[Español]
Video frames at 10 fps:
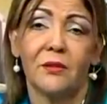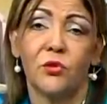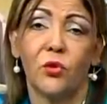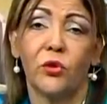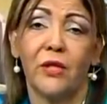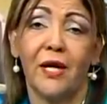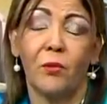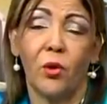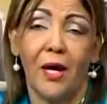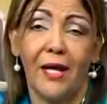soy
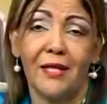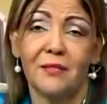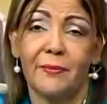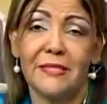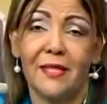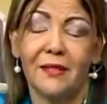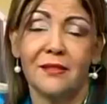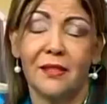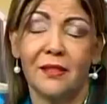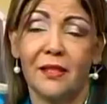abogada,
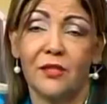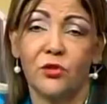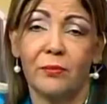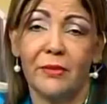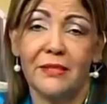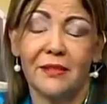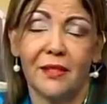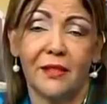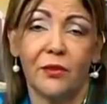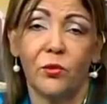especialista en Derecho
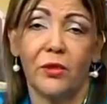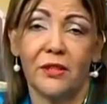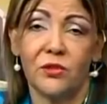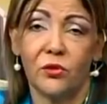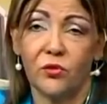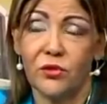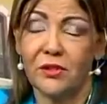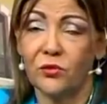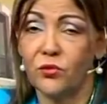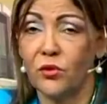Administrativo, Derecho
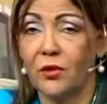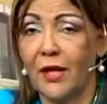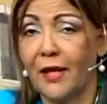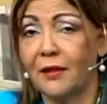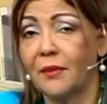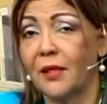Constitucional.